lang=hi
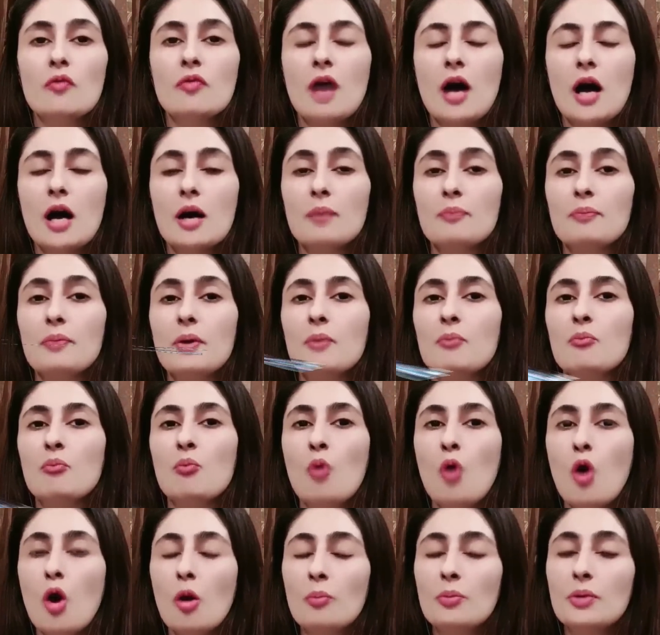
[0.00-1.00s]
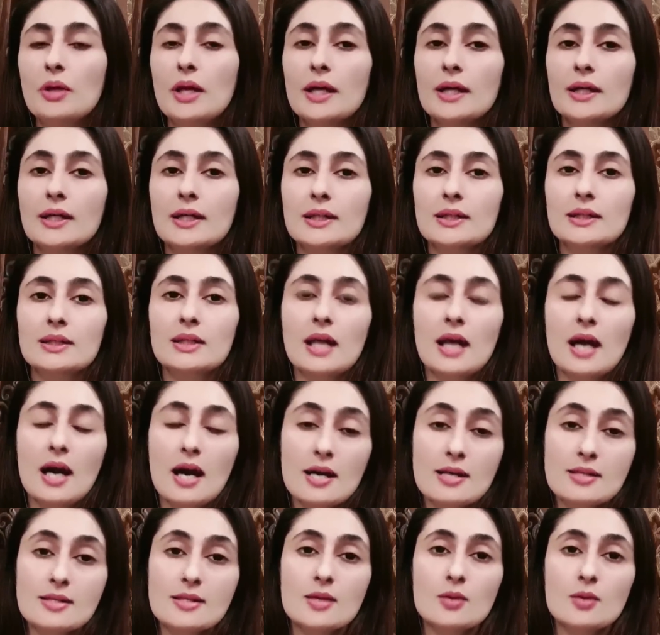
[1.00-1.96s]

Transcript: वहां पे मॉब ने किस तरह